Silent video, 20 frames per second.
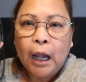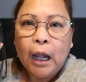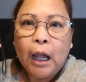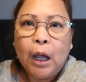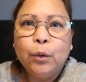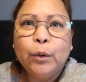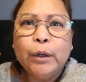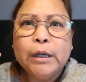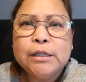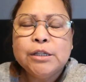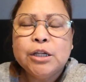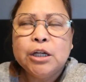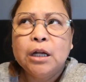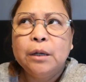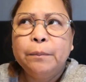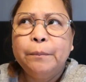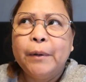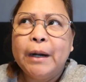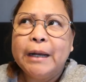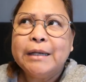ang
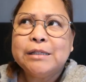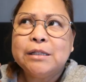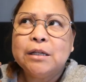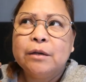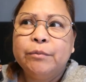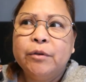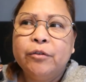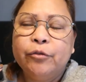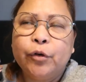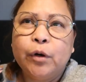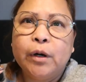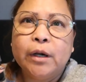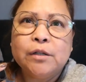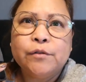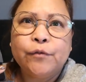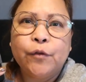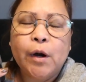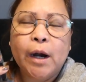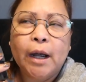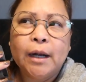original price niya before is
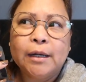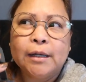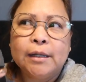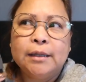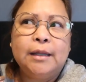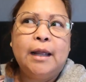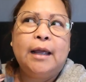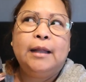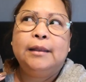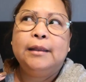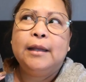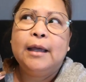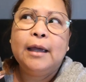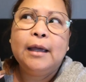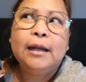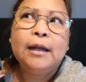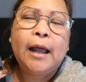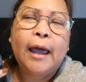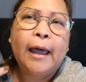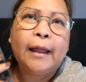
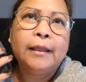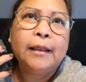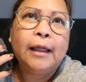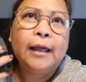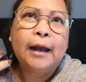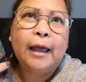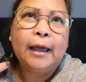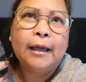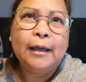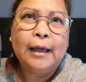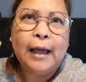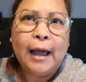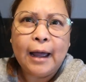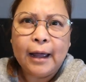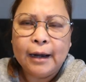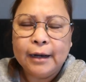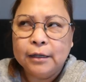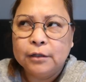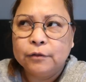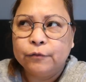419 and then I
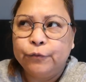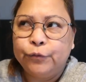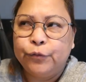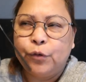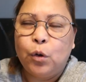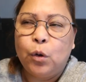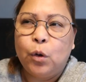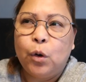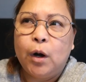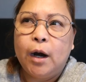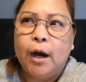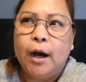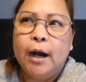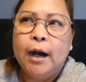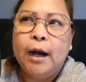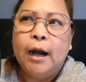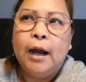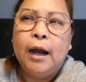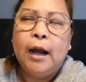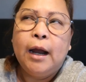got it for
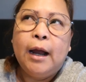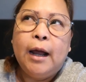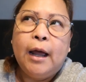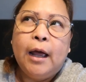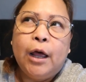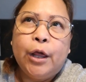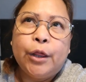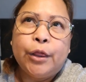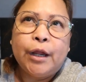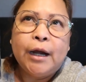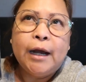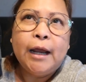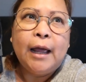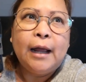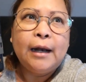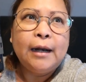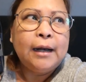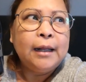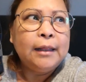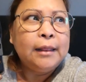
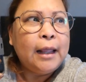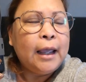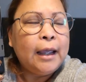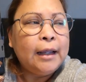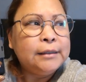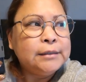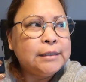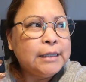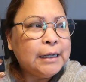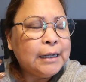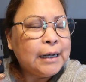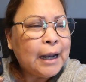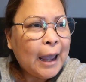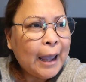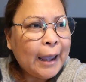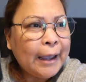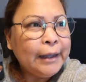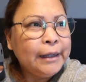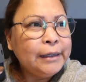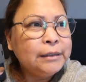389
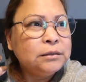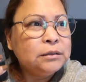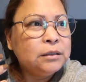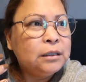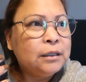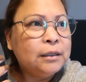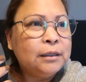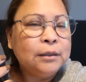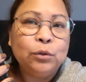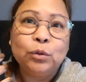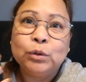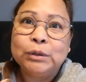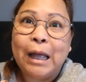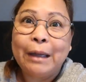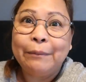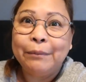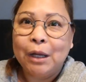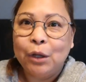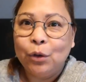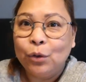nung
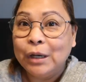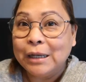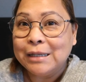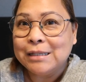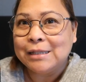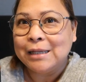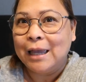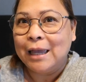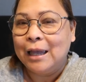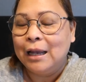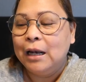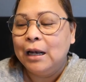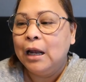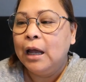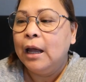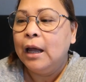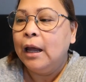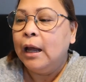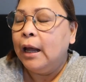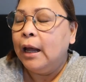time na yon nag-sale.
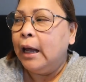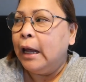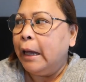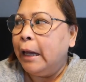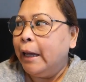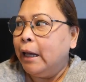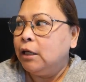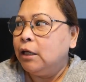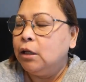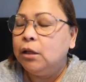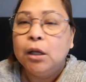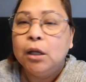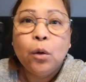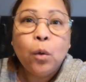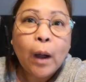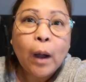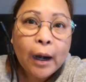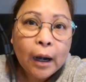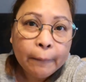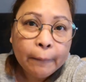And hindi
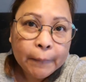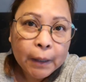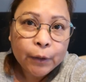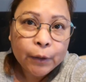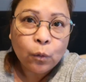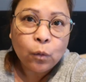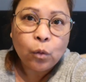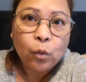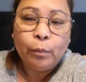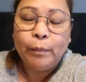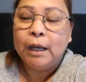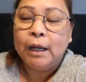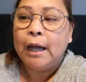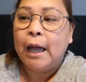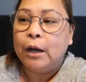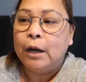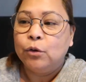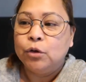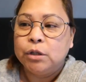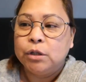ko alam ngayon kung
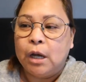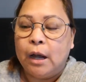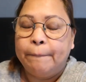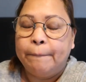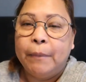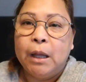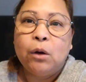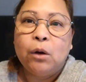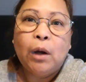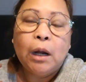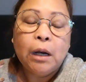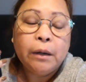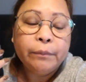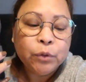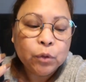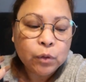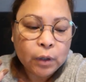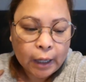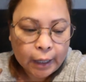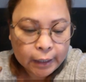magkano siya. Pero alam
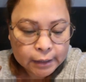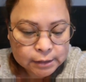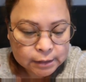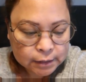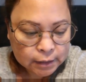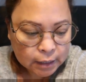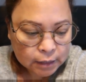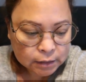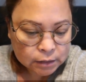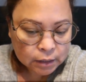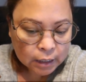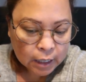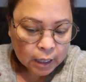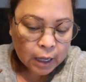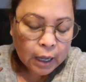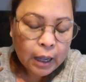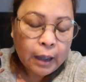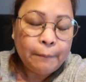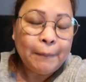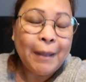nyo guys, is
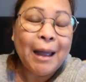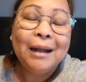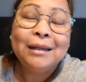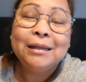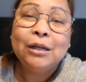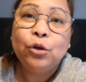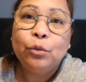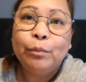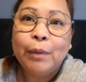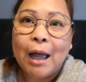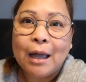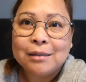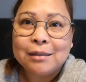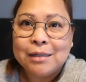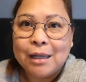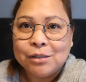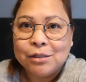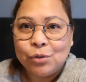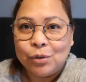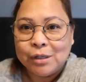mahal din yung mga
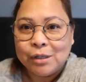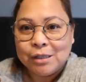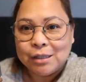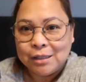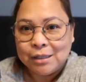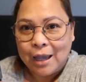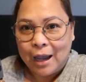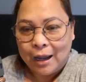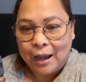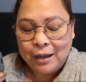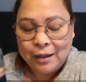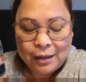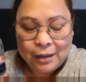accessories niya.